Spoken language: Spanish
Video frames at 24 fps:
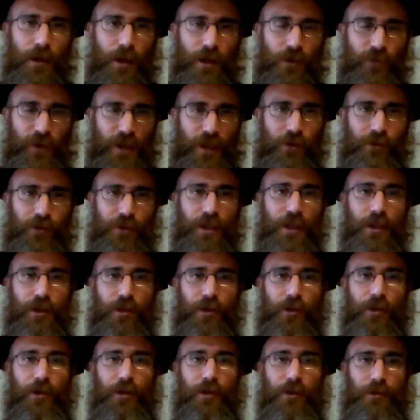El faraón
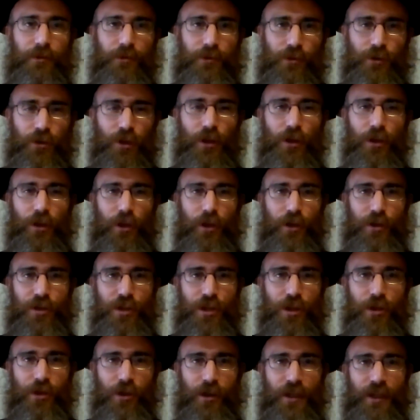dijo, todos los
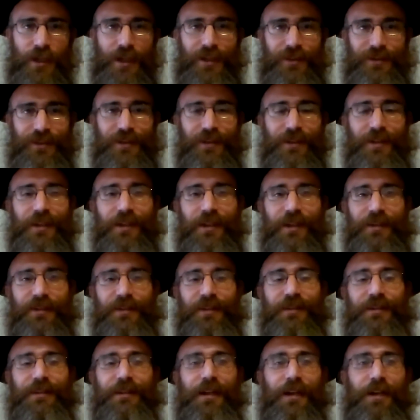chicos que nacen tienen que
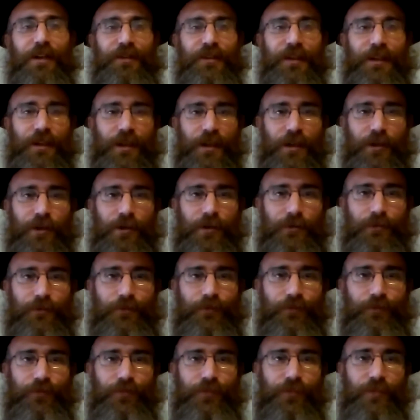ser tirados al río.
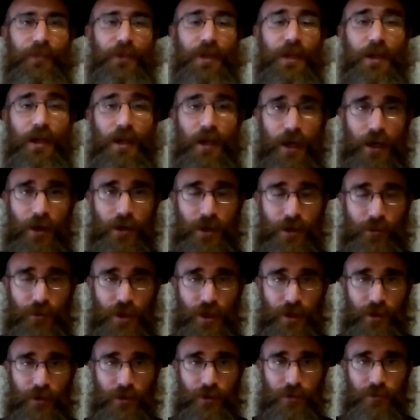Ahora
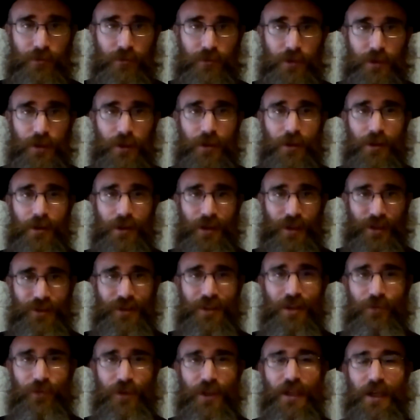bien, ¿qué
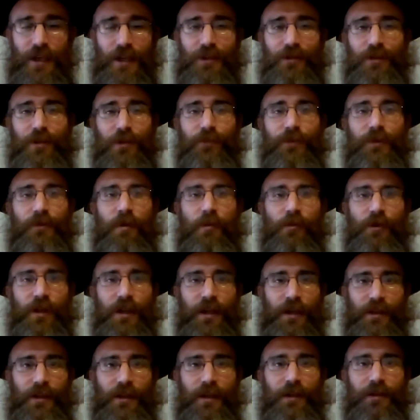significa esto en forma
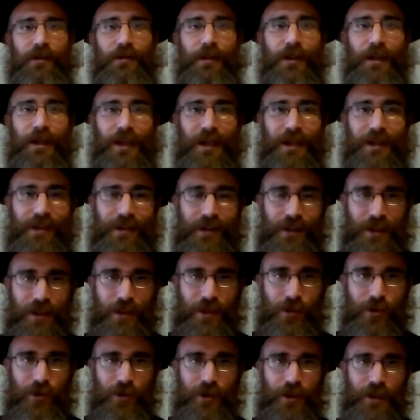moderna? El
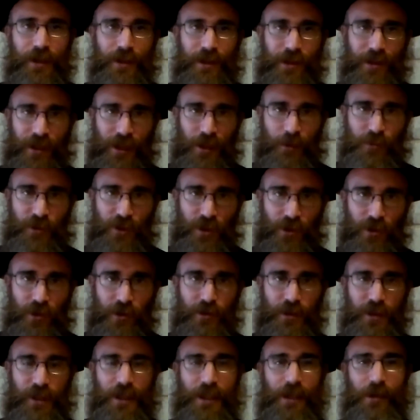río en
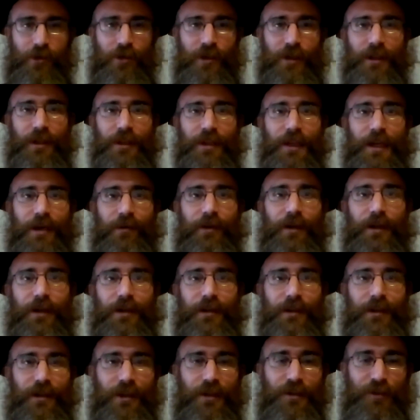Egipto era lo que le
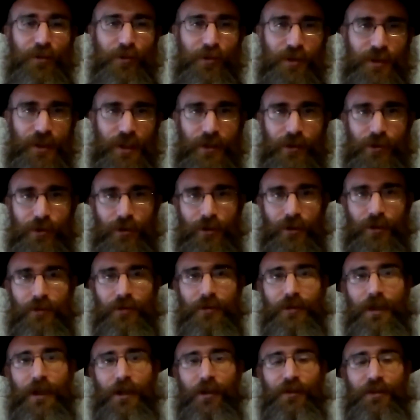daba el
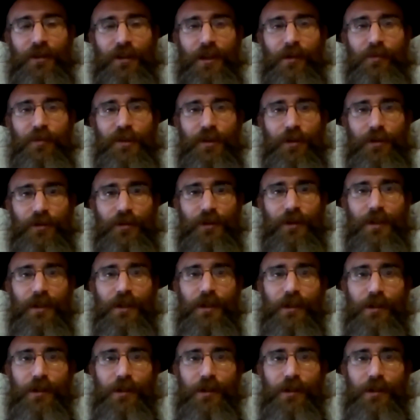sustento a los egipcios